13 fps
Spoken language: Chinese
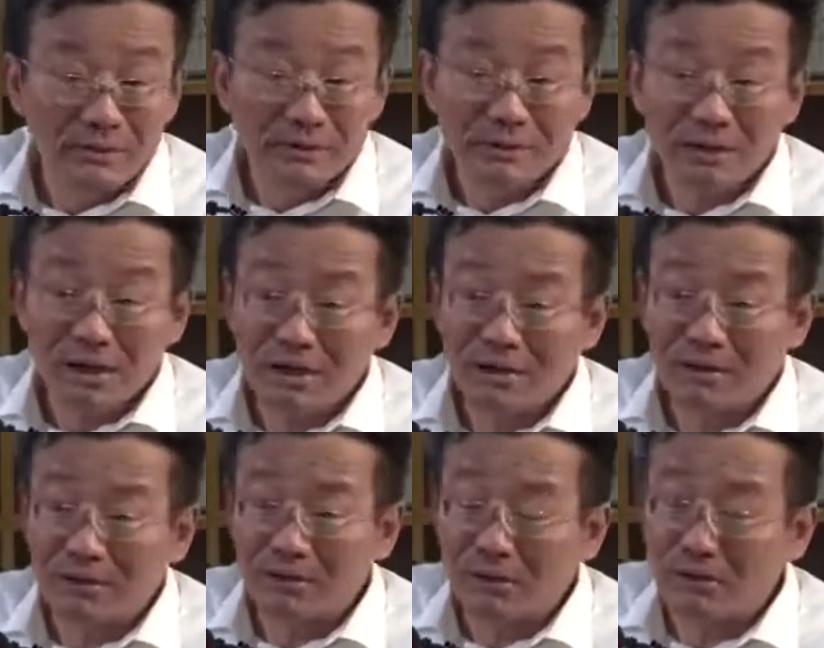上海
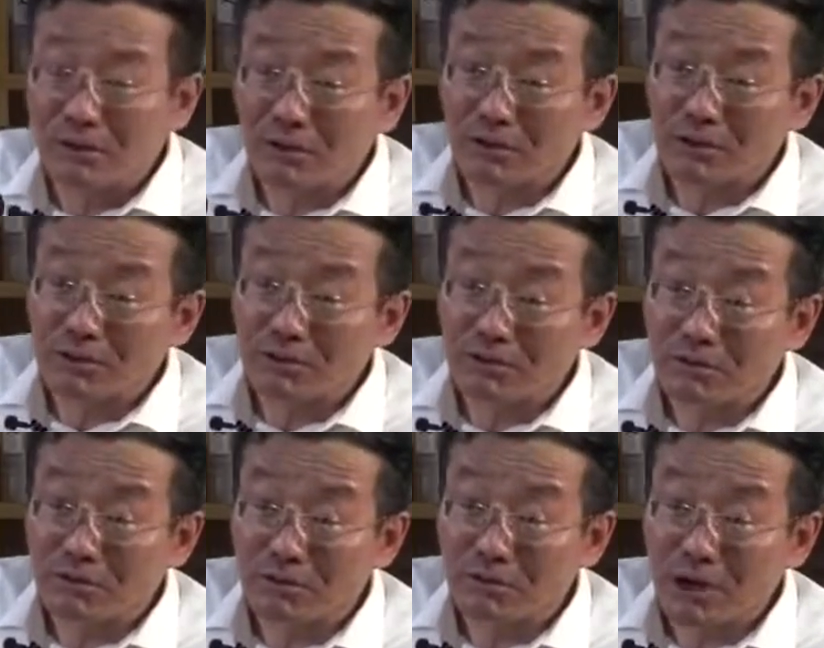能成为国际金融
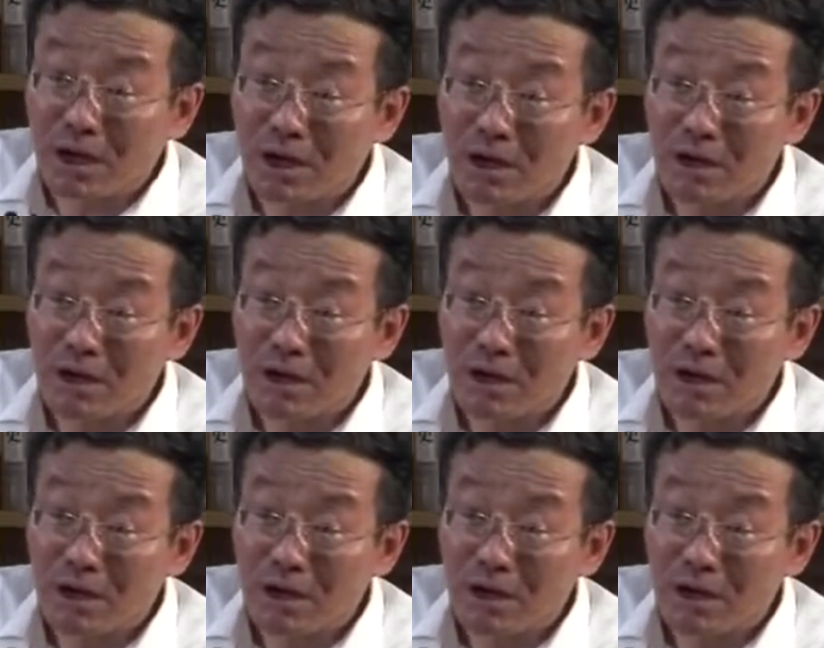中心吗？